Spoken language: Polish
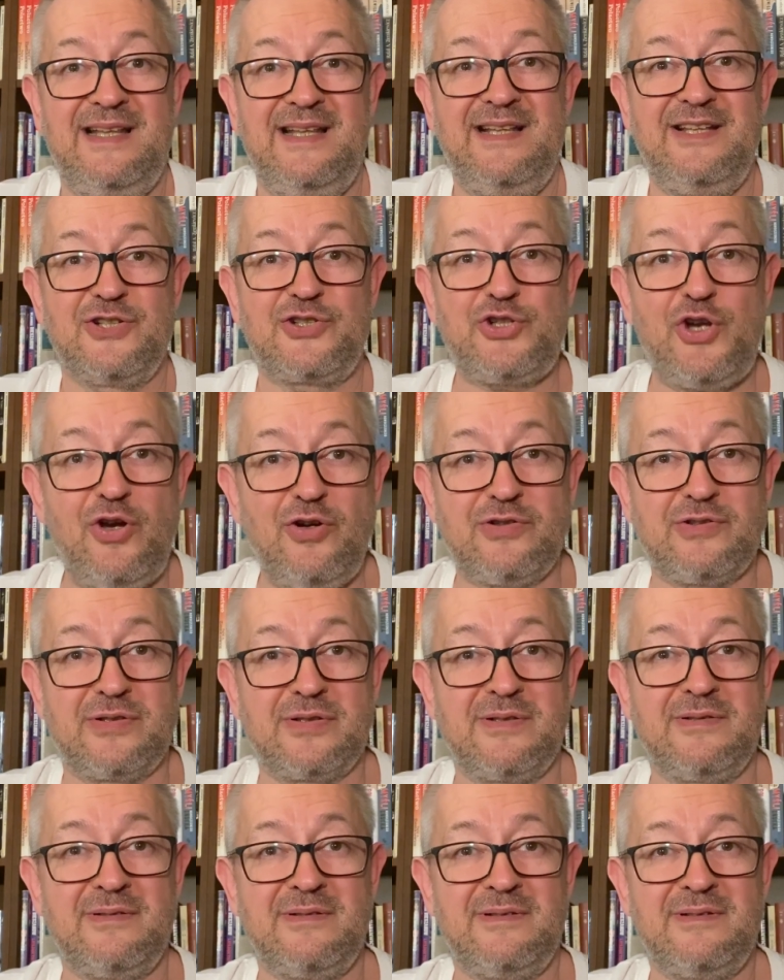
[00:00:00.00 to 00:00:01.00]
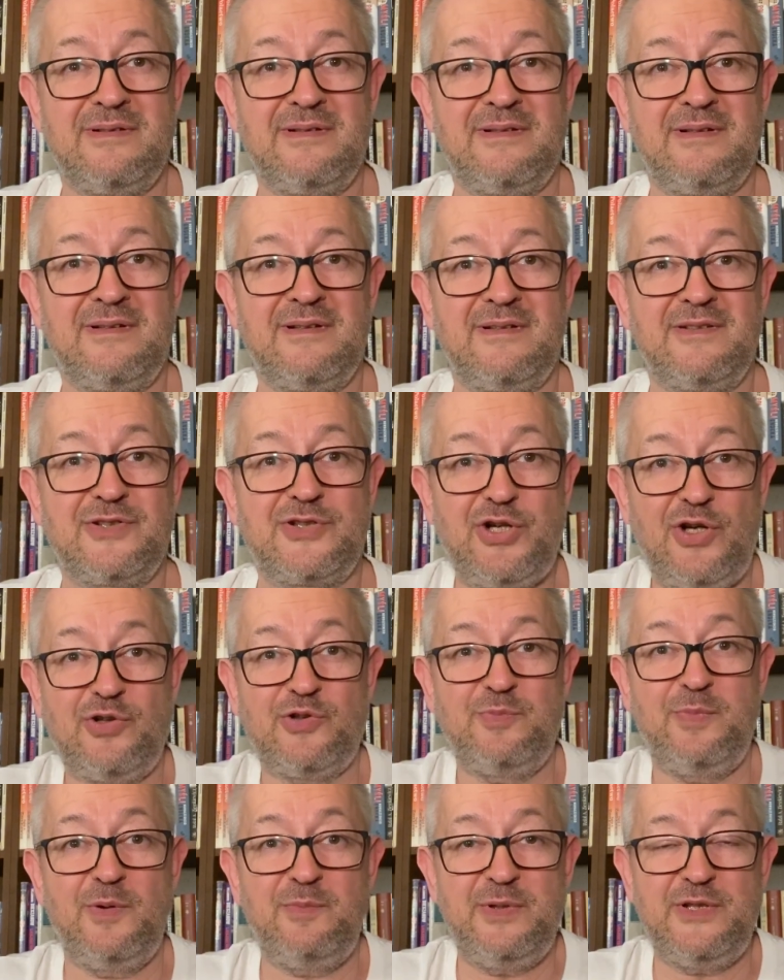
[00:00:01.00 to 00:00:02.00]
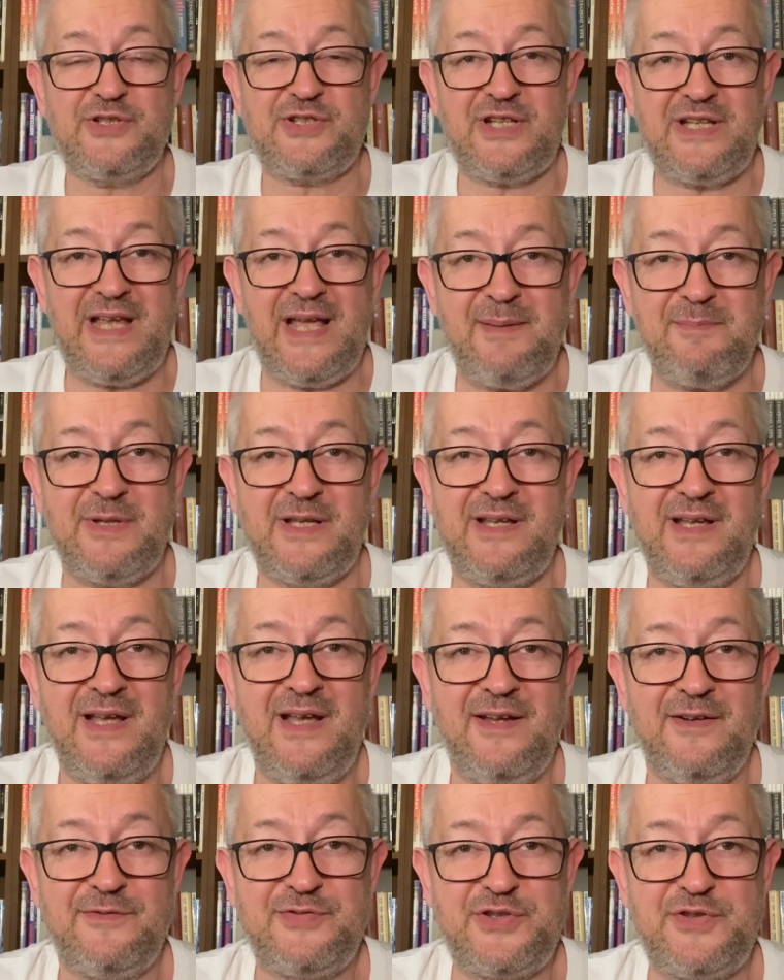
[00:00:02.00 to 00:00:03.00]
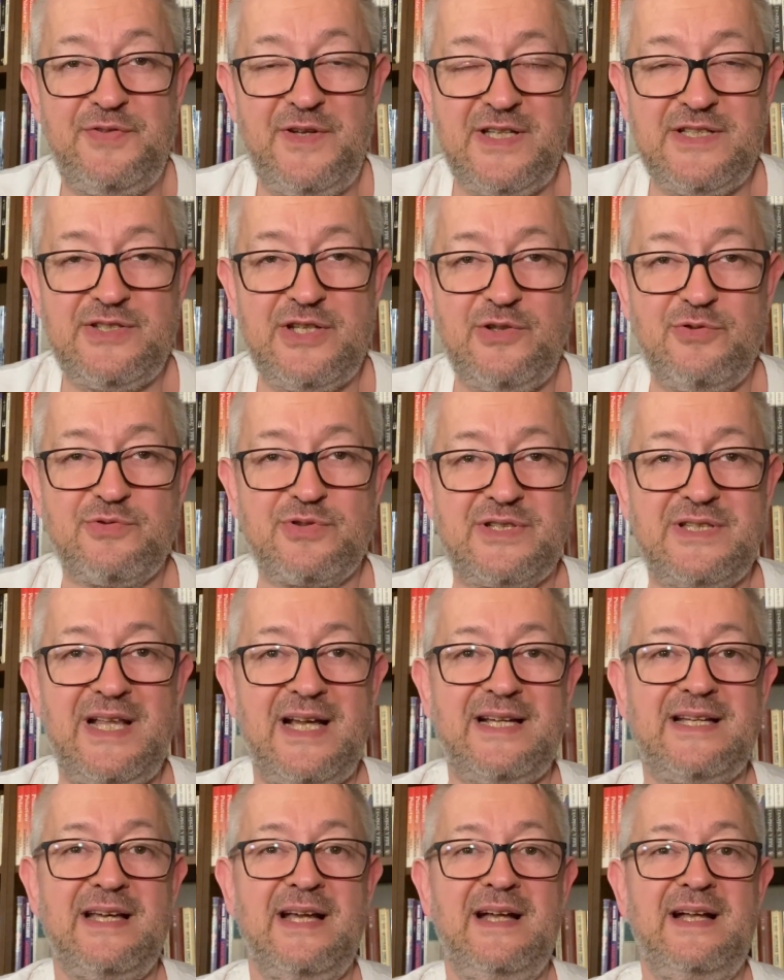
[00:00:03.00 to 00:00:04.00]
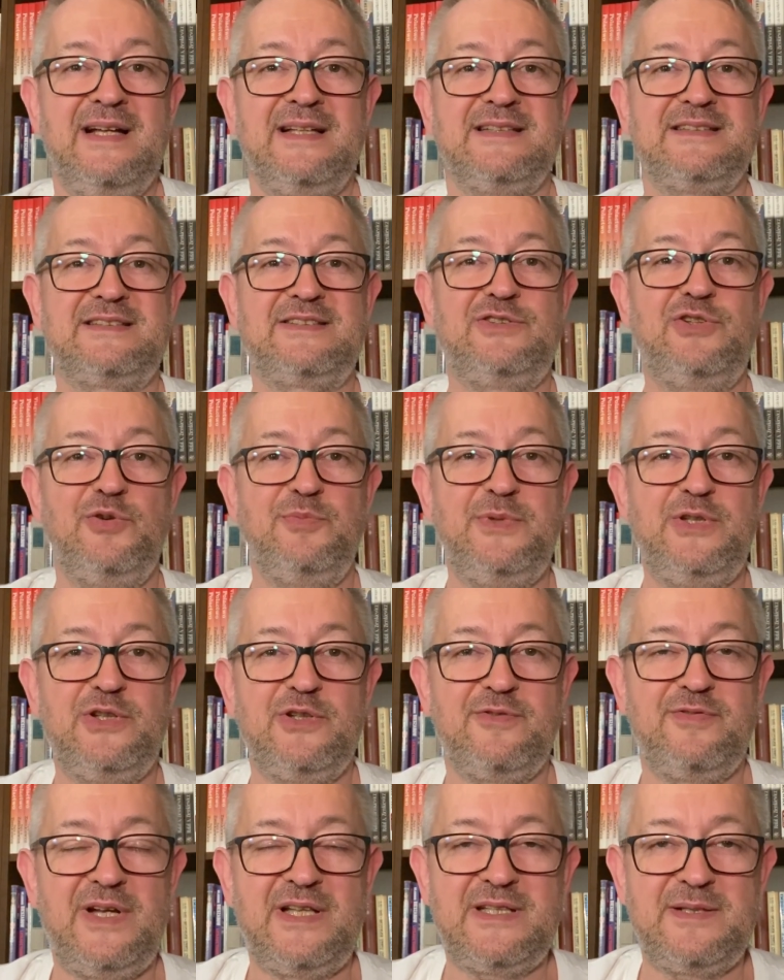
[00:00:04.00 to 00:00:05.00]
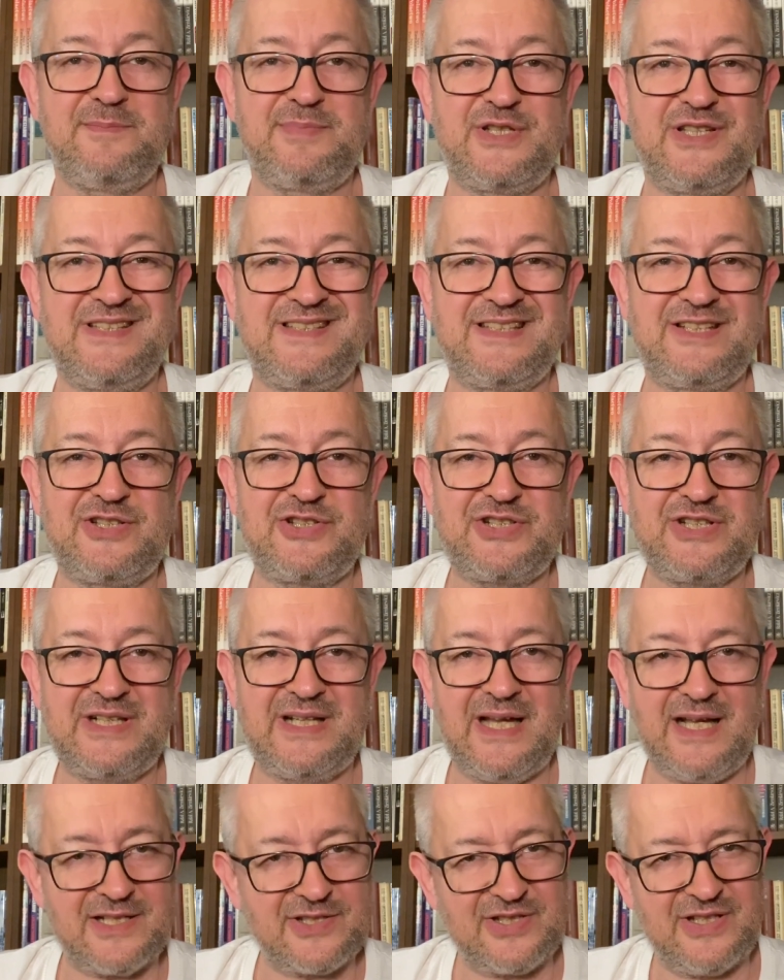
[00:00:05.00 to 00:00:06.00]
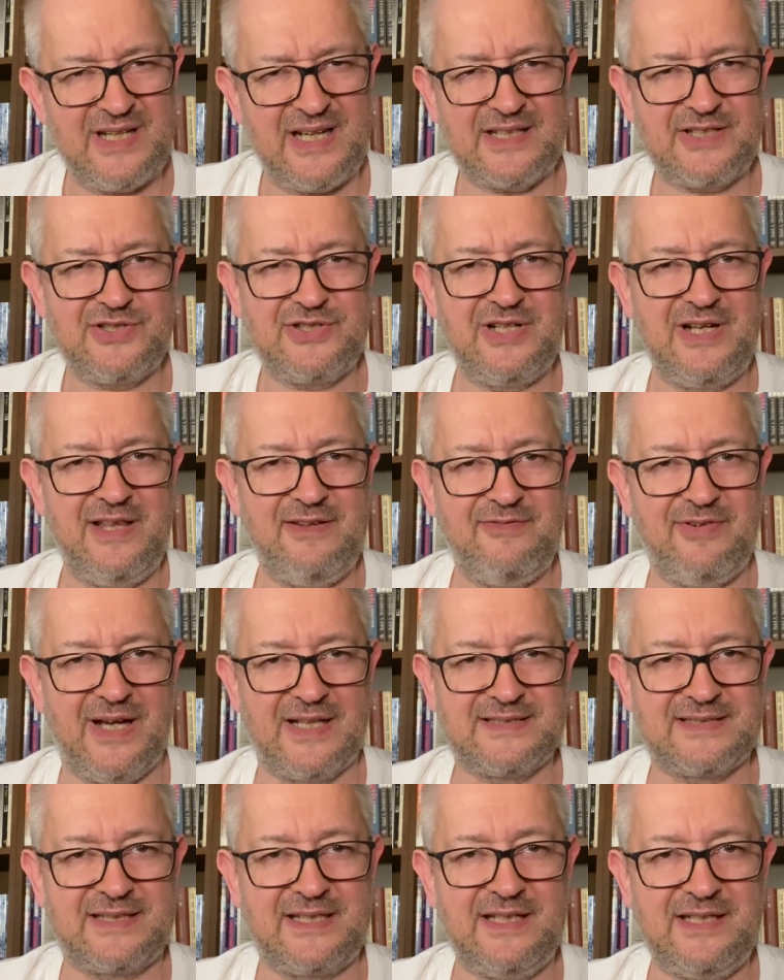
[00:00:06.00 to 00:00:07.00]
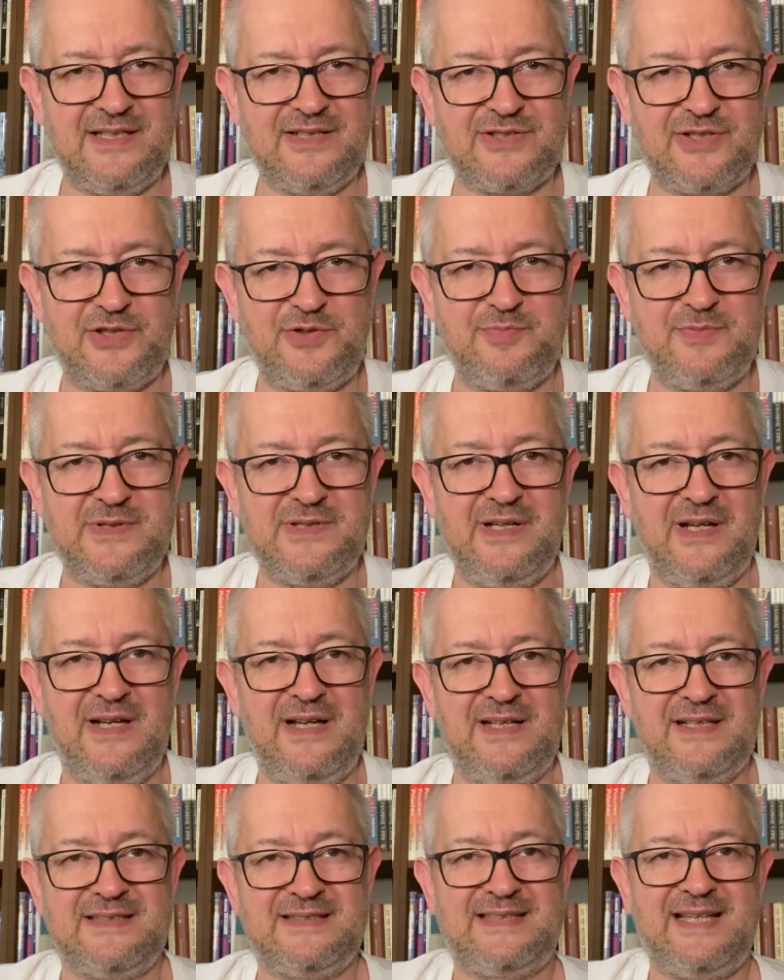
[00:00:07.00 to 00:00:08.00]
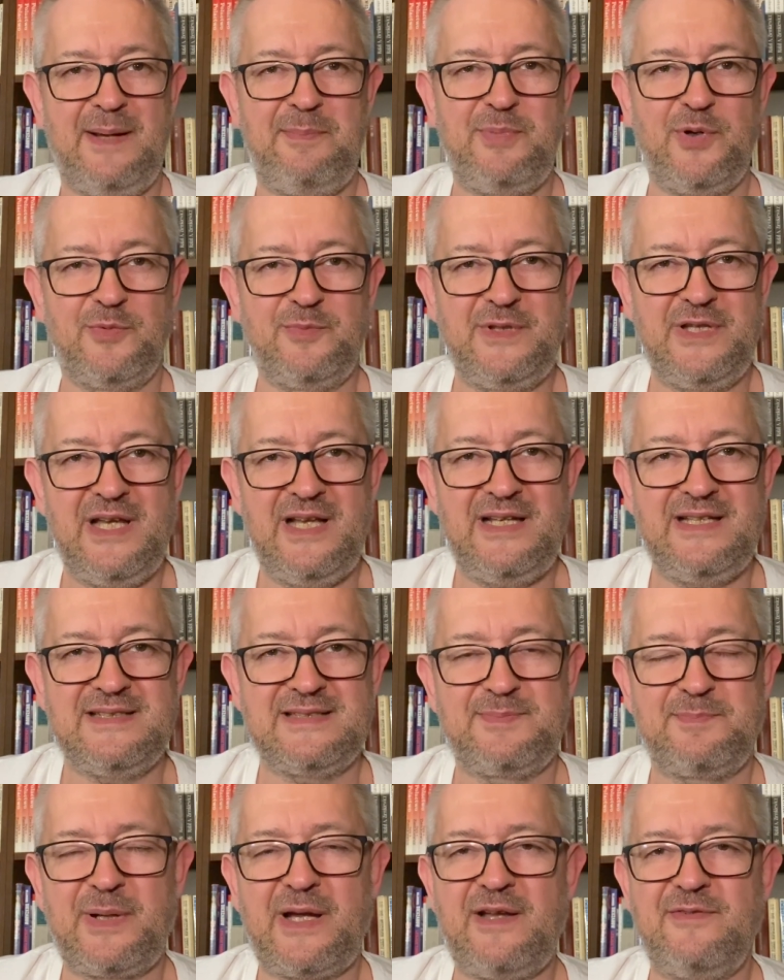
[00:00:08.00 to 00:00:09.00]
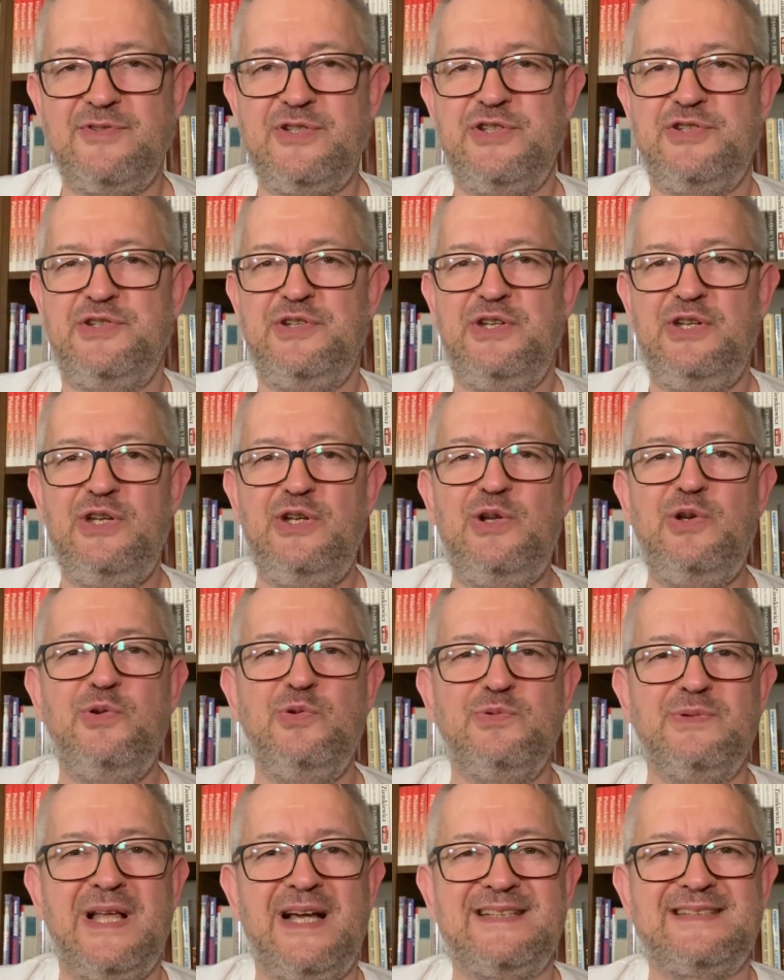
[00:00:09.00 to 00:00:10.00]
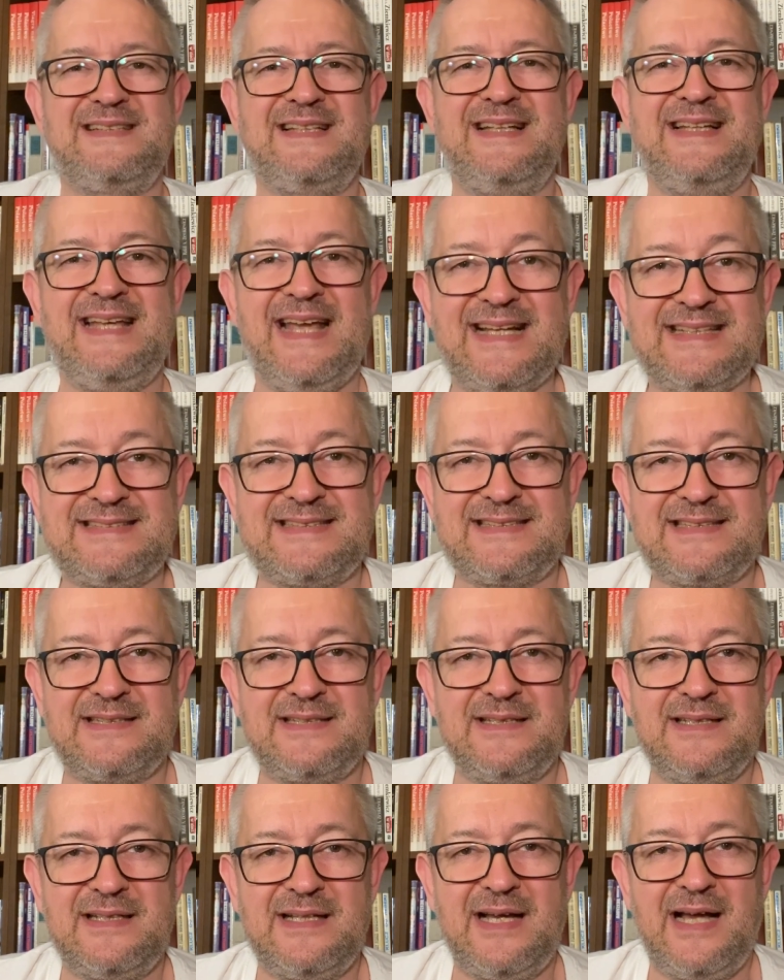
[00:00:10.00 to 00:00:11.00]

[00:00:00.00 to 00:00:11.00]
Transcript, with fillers: Szok Szok, bo my żyjemy w świecie już tak zdominowanym przez krzykaczy jak Ślewackich, żeśmy zapomnieli sprawdzić, ilu nas jest.